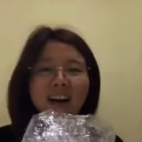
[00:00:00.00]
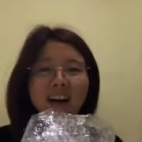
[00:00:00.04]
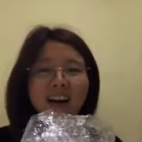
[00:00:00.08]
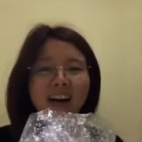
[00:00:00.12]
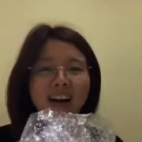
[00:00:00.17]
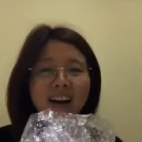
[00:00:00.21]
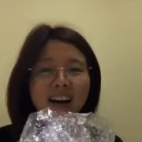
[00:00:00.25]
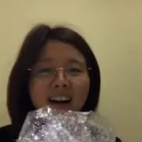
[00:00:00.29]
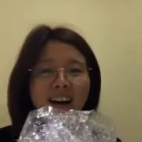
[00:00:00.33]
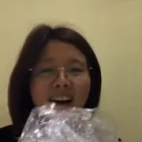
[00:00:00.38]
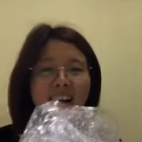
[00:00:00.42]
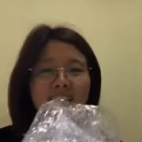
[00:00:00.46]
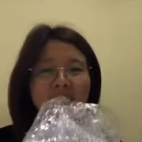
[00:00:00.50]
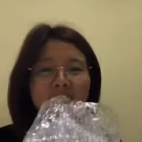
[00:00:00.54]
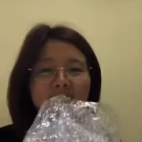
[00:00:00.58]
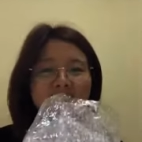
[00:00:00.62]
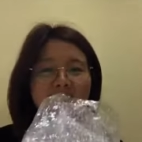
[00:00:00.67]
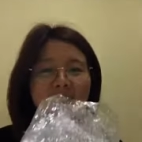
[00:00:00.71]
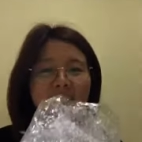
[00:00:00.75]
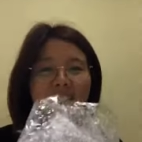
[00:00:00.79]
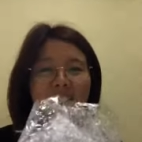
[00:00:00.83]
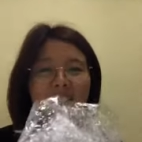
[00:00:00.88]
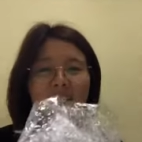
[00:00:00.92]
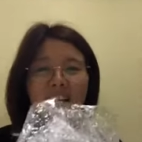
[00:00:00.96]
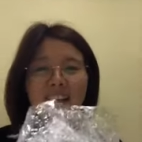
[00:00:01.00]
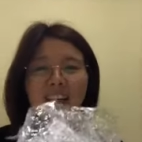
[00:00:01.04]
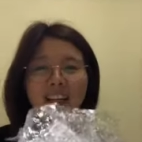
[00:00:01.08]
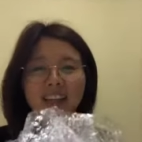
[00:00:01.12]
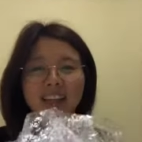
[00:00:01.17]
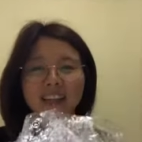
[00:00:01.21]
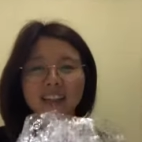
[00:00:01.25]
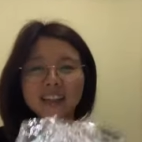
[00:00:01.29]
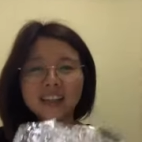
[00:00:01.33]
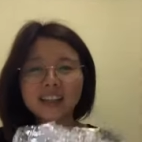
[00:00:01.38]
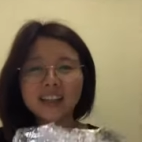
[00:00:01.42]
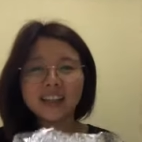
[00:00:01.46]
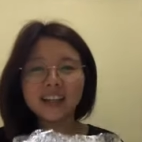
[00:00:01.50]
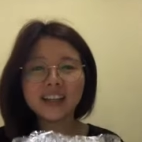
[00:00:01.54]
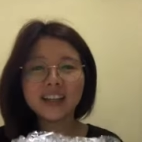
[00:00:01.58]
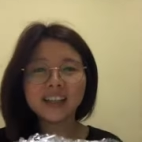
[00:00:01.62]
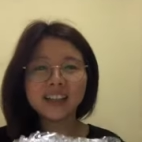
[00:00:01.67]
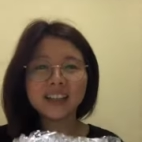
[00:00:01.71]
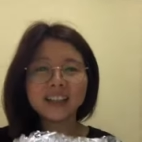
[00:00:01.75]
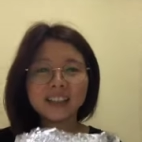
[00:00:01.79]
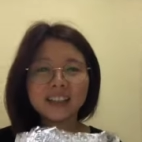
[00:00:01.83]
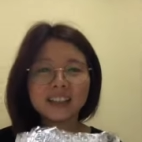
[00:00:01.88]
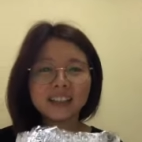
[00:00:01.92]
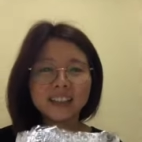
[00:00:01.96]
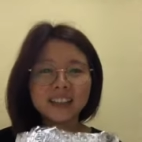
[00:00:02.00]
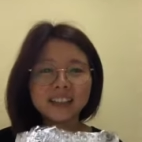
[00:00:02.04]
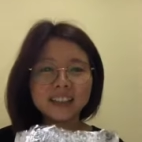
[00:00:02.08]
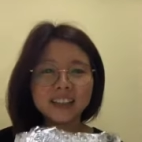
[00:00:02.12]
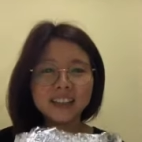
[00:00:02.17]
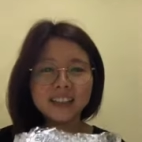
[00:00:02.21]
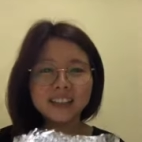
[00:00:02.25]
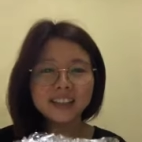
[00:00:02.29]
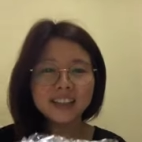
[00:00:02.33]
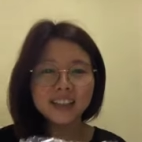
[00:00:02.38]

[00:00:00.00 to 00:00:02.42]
嗨嗨嗨，